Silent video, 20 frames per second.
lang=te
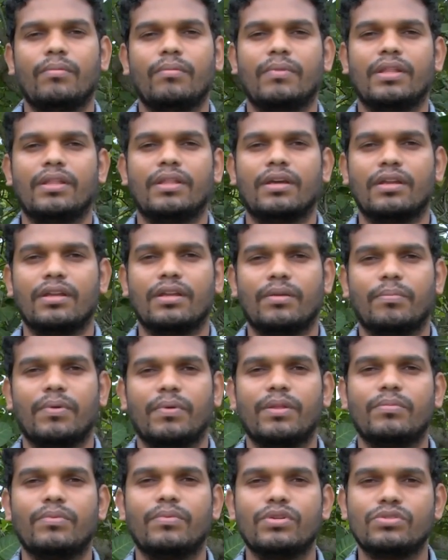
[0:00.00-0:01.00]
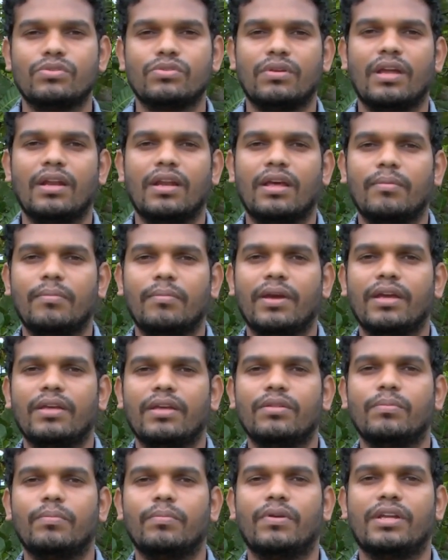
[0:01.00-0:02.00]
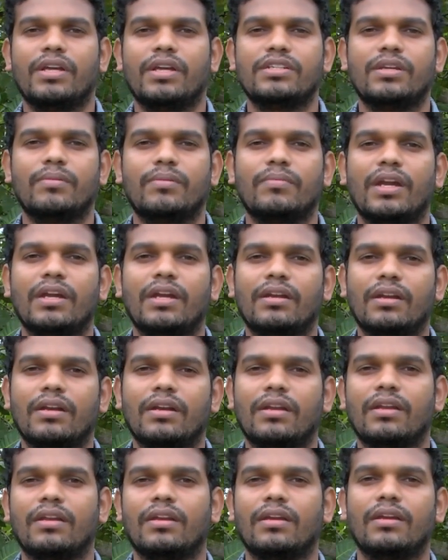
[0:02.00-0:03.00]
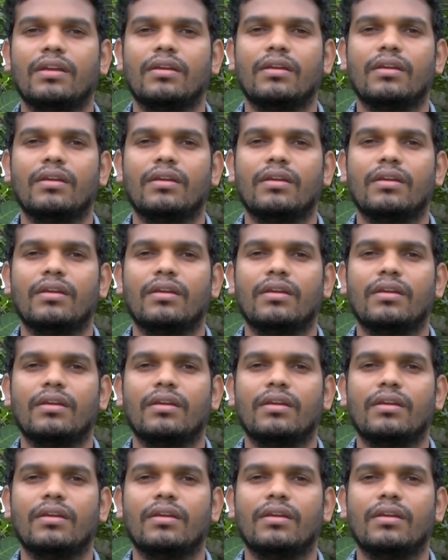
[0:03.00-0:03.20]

మన దగ్గర పదమూడు సున్నా నలభై ఐదు పొటాషియం నైట్రేట్ అనే